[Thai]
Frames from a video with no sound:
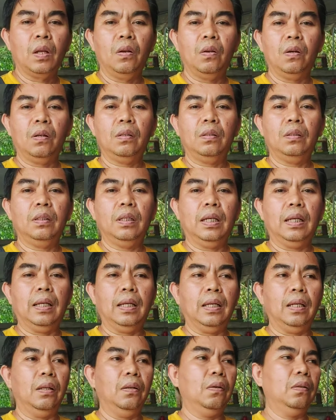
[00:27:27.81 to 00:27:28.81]
รถ
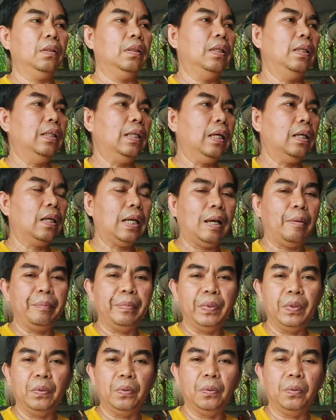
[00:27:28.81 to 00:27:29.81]
อ่ารถที่ท่านขับ
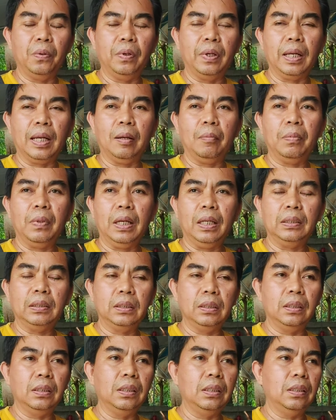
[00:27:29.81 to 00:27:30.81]
อยู่นะครับ ท่าน
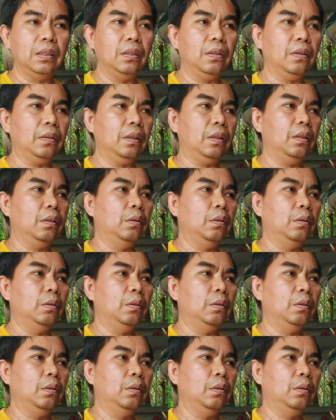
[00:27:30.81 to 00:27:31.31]
ซื้อรถ